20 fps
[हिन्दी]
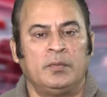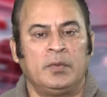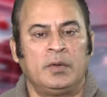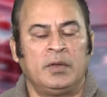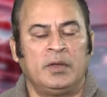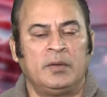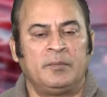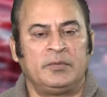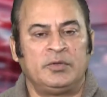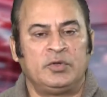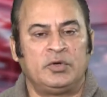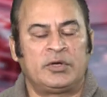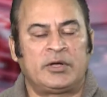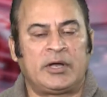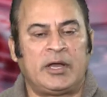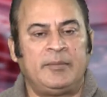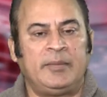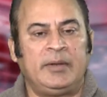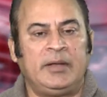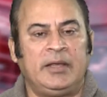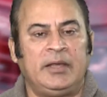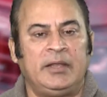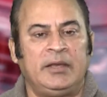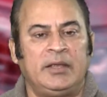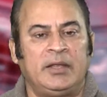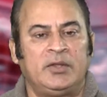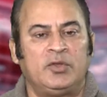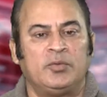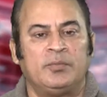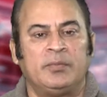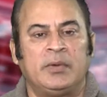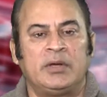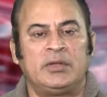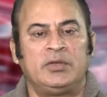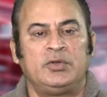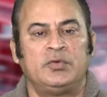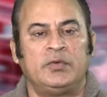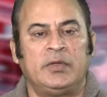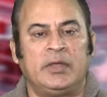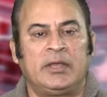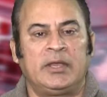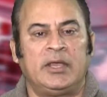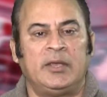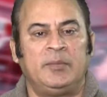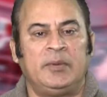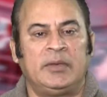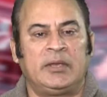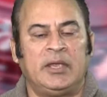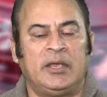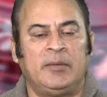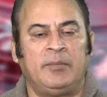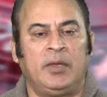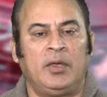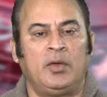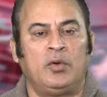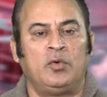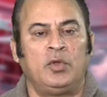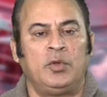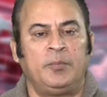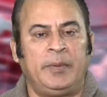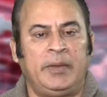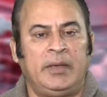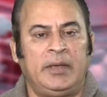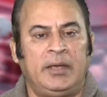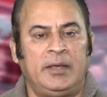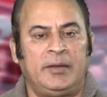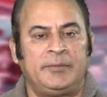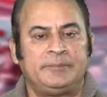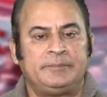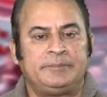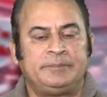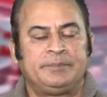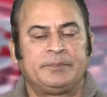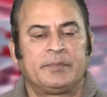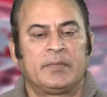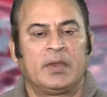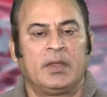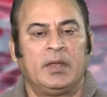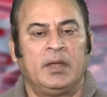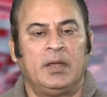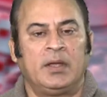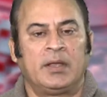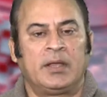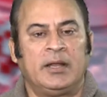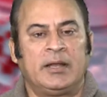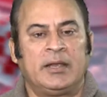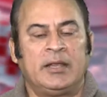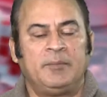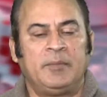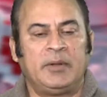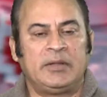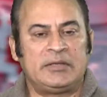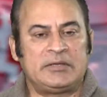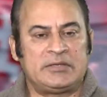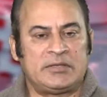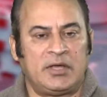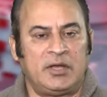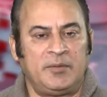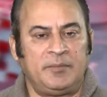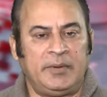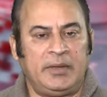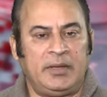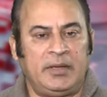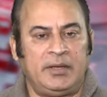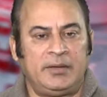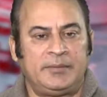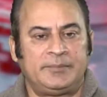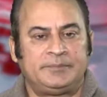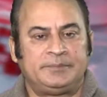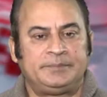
जो ट्राइबल एरिया जो मर्ज हुए हैं के पी के में उन पर है गिलगित बल्तिस्तान पर है